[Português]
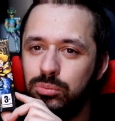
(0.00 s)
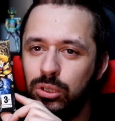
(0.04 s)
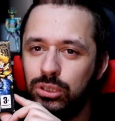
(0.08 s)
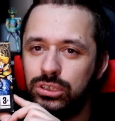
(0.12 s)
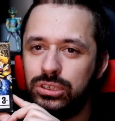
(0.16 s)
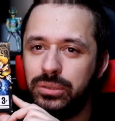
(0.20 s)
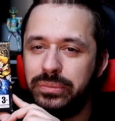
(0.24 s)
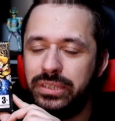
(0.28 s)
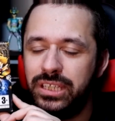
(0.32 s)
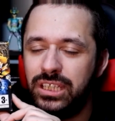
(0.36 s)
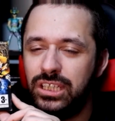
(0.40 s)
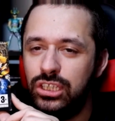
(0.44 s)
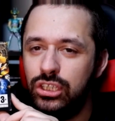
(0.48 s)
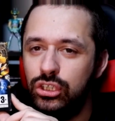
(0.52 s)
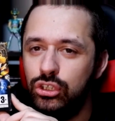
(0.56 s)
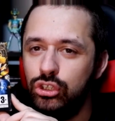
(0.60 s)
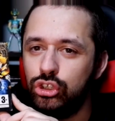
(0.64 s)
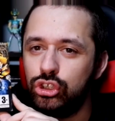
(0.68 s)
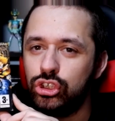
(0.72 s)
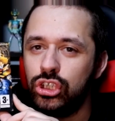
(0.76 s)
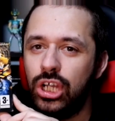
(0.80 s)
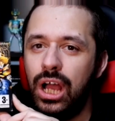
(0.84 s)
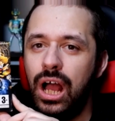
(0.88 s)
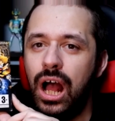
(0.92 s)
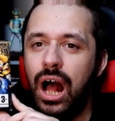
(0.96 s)
Meus
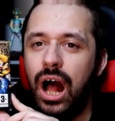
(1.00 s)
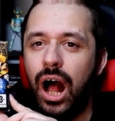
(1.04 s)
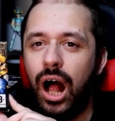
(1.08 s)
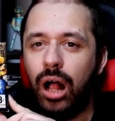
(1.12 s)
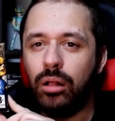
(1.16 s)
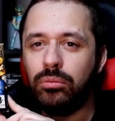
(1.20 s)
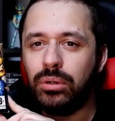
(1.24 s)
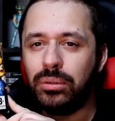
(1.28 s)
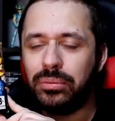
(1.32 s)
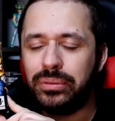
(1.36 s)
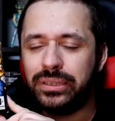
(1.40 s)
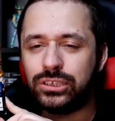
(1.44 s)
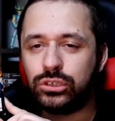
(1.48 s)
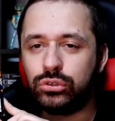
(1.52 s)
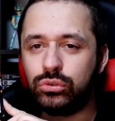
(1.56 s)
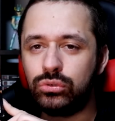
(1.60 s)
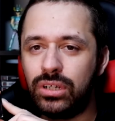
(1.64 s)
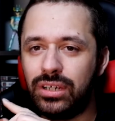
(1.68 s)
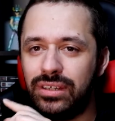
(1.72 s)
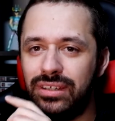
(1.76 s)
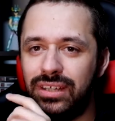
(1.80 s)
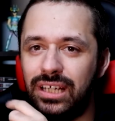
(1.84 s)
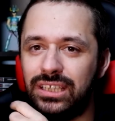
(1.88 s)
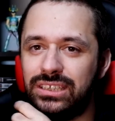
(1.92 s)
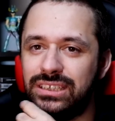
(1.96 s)
amiguinhos, alguma vez o
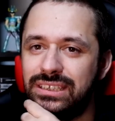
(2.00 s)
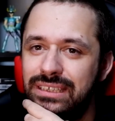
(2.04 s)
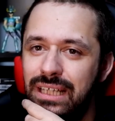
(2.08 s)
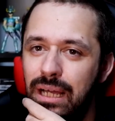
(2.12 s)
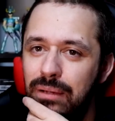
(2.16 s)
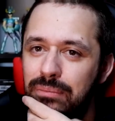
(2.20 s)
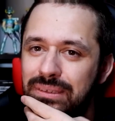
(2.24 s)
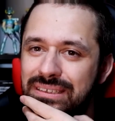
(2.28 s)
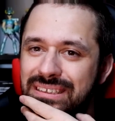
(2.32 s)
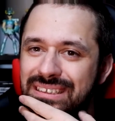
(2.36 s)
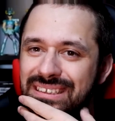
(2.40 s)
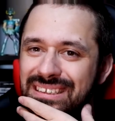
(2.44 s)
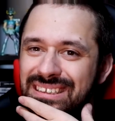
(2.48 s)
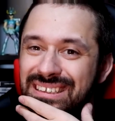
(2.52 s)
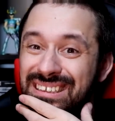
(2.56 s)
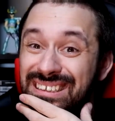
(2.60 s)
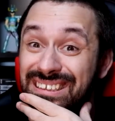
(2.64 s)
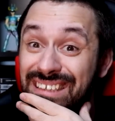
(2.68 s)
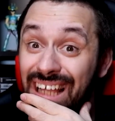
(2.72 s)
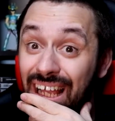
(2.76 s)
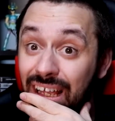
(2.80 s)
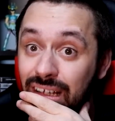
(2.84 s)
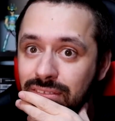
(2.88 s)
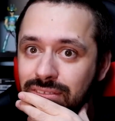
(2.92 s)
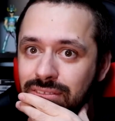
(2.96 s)
cadastro dava
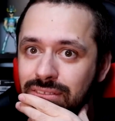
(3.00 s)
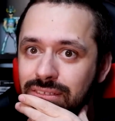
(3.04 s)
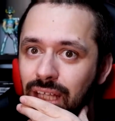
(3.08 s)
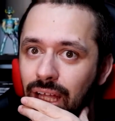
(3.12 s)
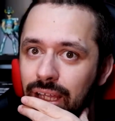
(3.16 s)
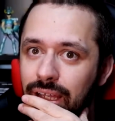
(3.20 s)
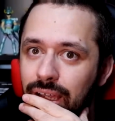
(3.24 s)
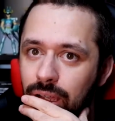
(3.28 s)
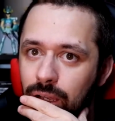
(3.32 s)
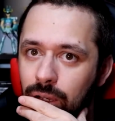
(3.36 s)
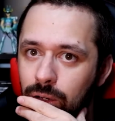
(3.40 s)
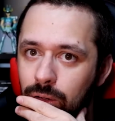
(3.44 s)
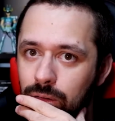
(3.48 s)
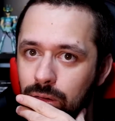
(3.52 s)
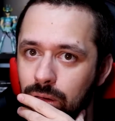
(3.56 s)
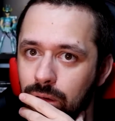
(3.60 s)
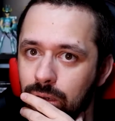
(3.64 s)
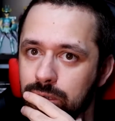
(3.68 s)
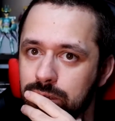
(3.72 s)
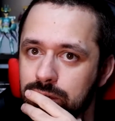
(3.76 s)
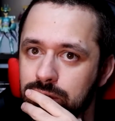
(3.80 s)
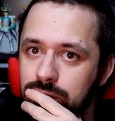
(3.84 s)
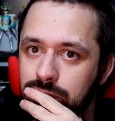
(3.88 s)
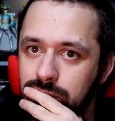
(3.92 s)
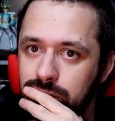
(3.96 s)
60
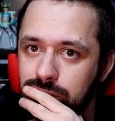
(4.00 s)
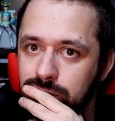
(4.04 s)
euros